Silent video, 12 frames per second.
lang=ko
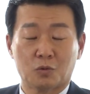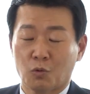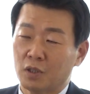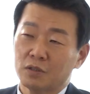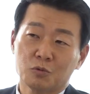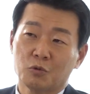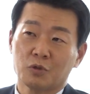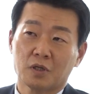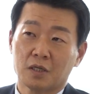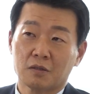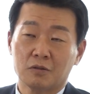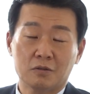똑같은
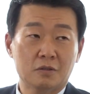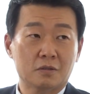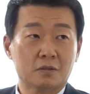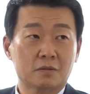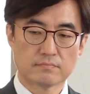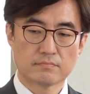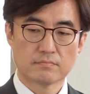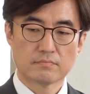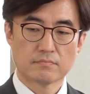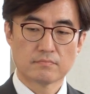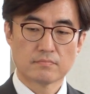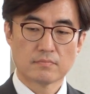공격할걸요? 그럴 것
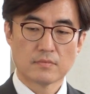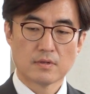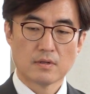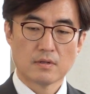같습니까?